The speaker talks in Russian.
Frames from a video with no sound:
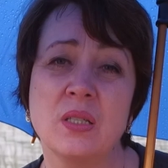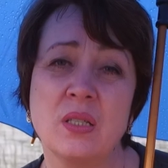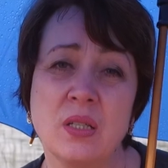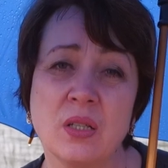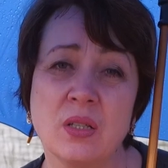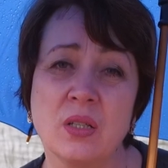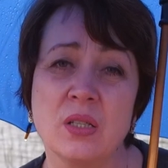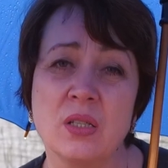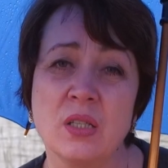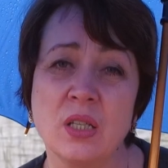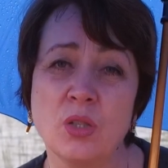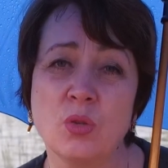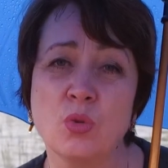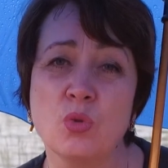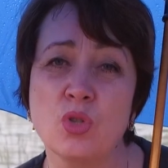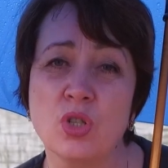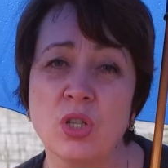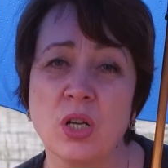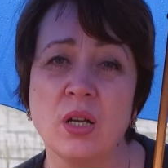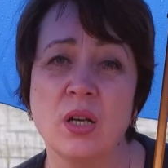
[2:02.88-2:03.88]
сделаете, это
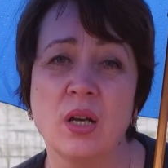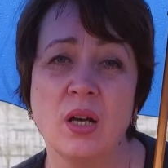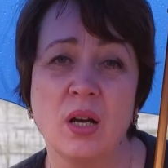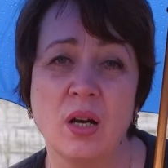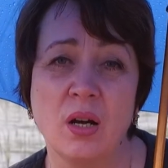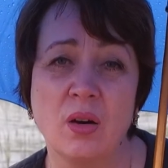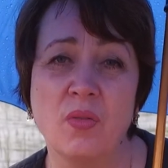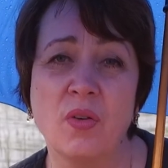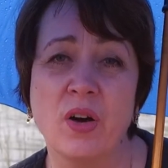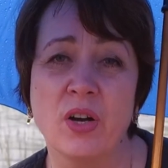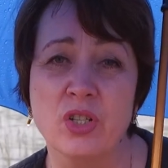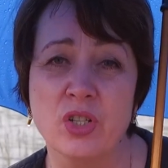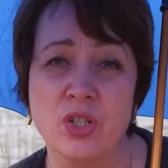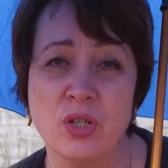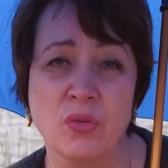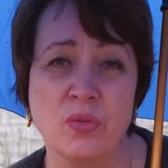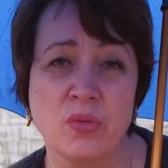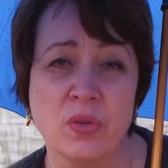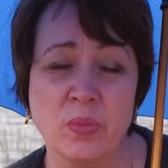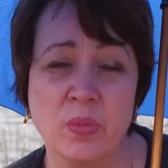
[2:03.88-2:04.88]
уже ваш
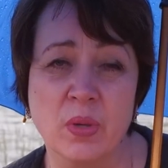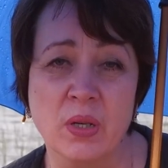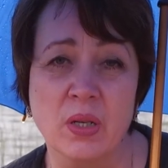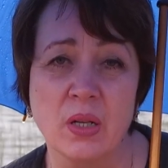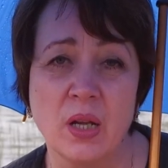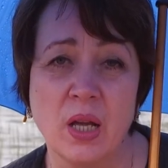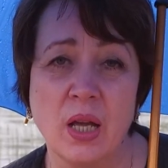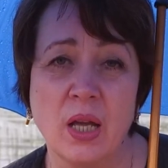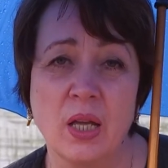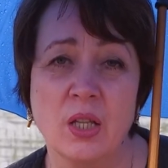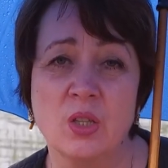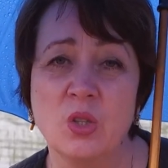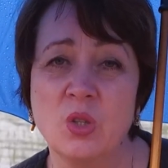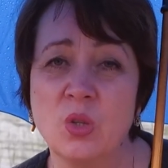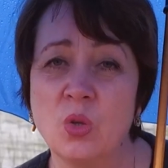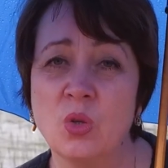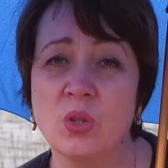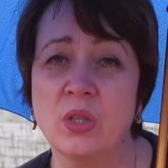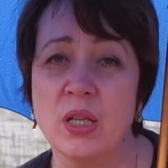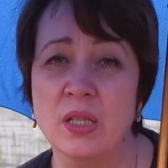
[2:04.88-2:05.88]
выбор.
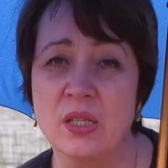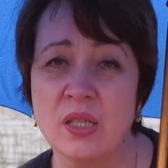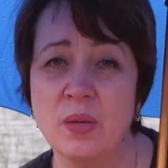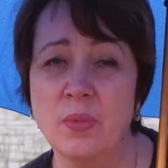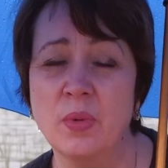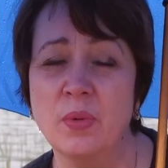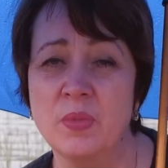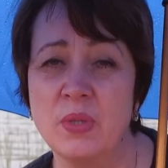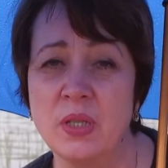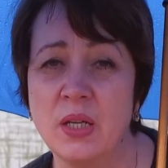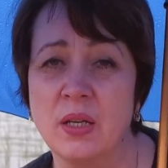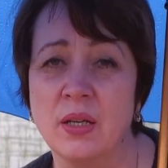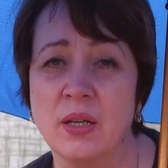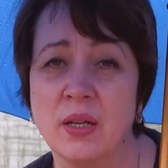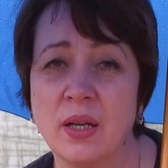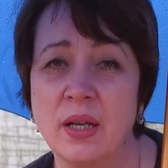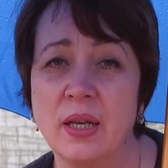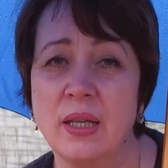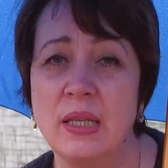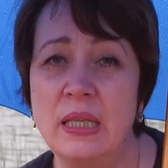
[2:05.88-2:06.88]
Но на самом деле
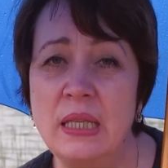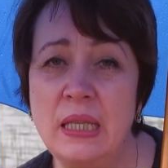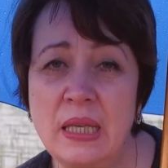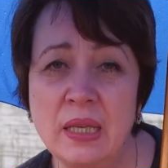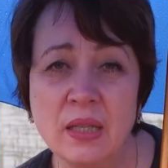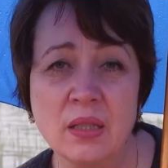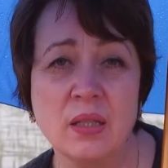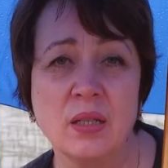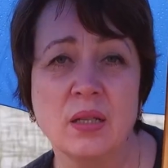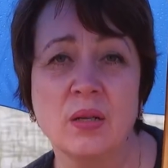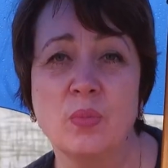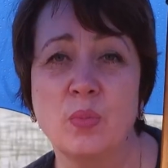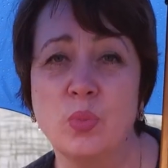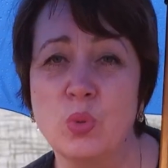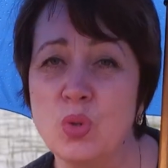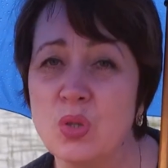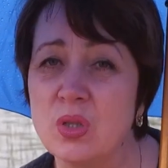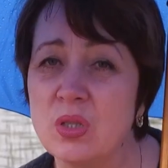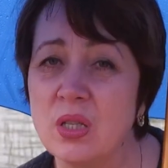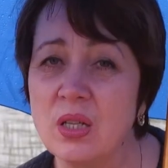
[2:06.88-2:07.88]
нет
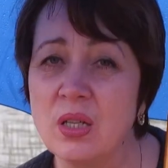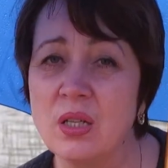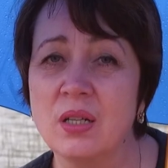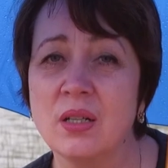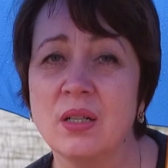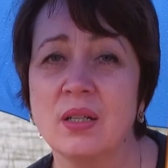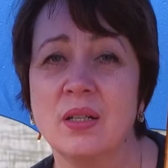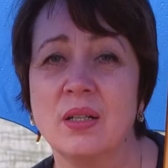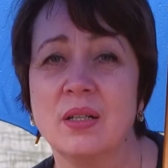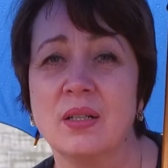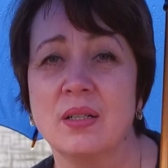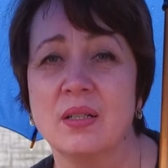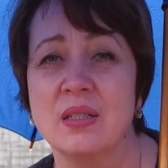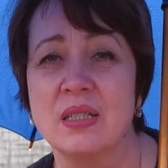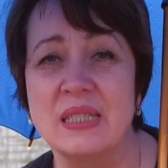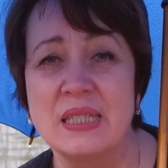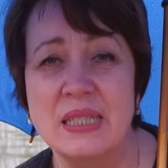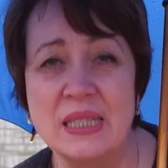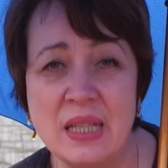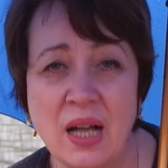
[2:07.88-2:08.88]
пустых
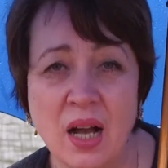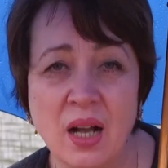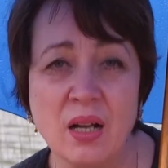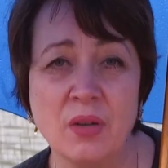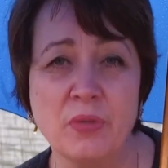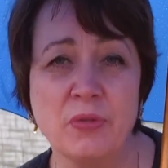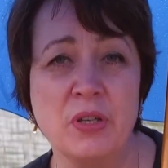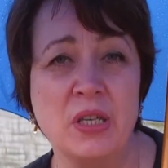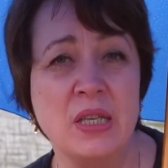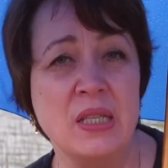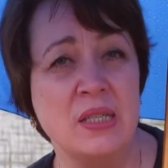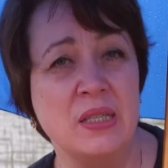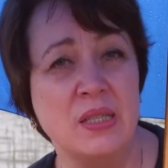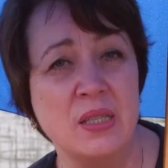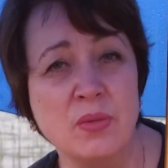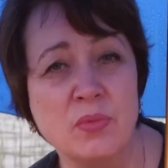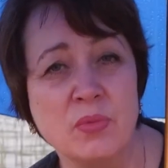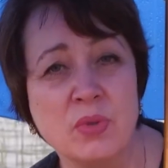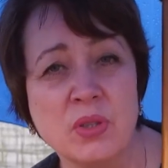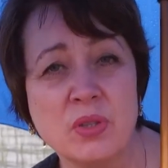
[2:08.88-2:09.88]
знаков и
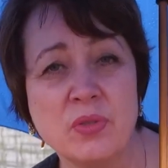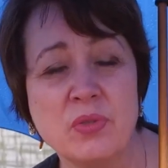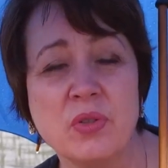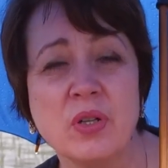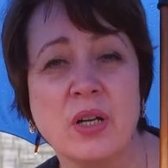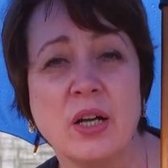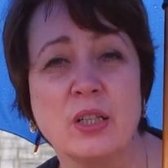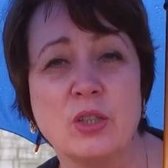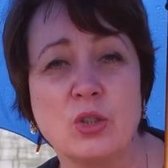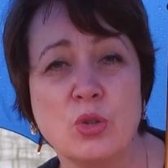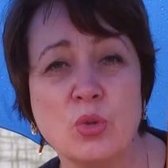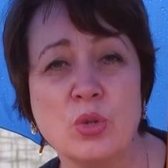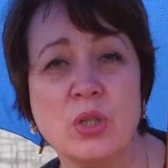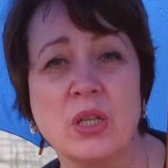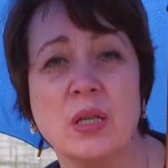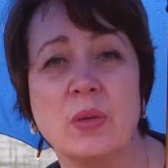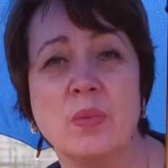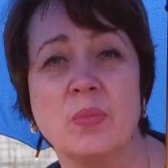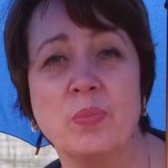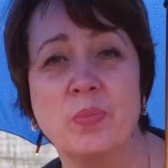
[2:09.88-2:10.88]
символов,
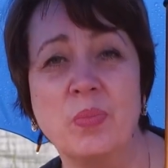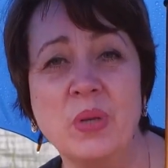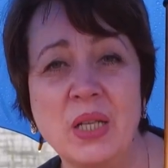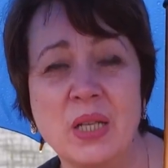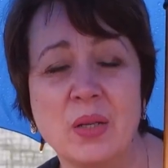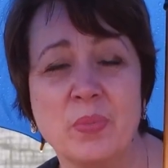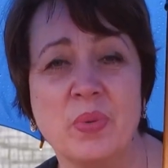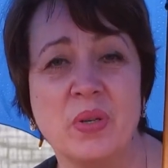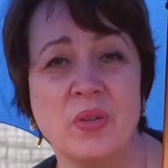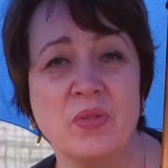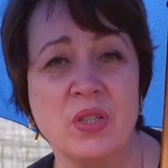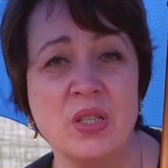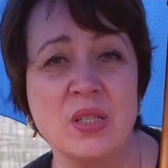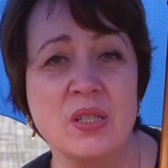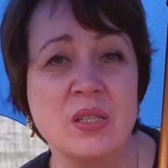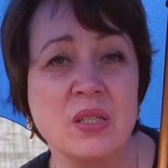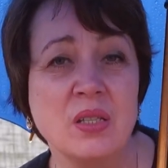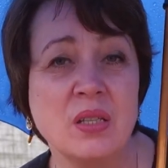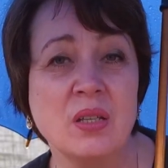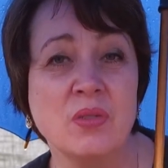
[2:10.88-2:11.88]
которые были
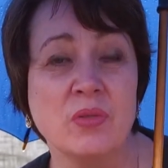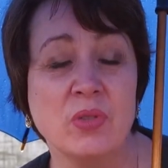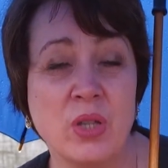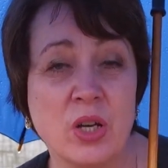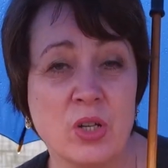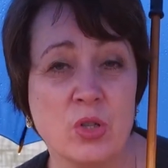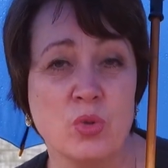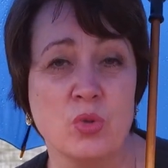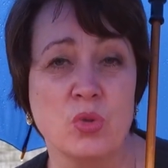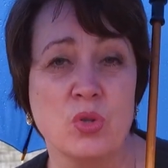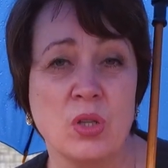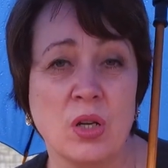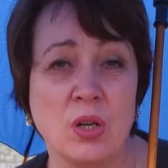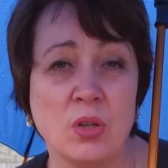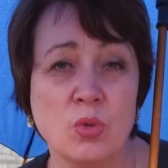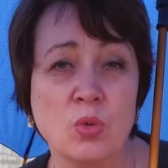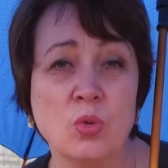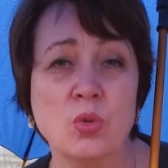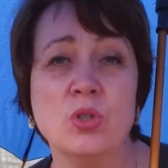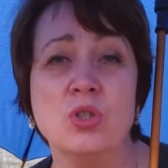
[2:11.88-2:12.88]
привнесены в нашу
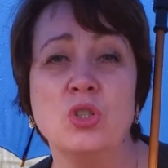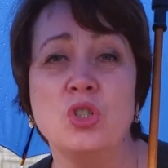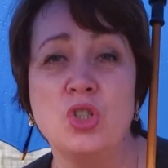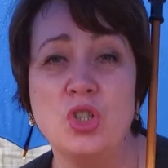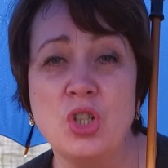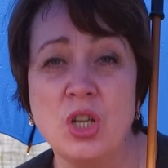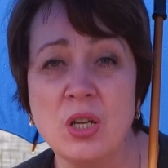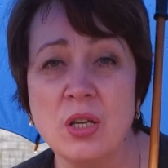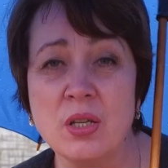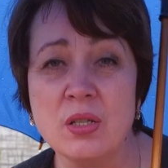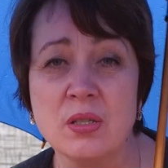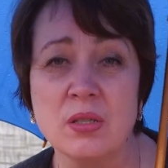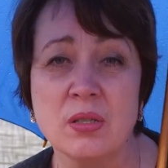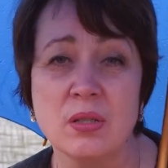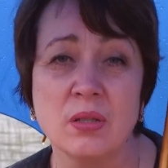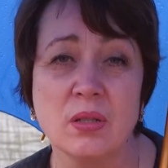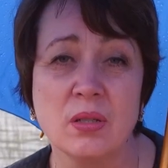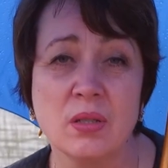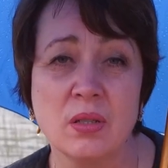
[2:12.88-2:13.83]
страну через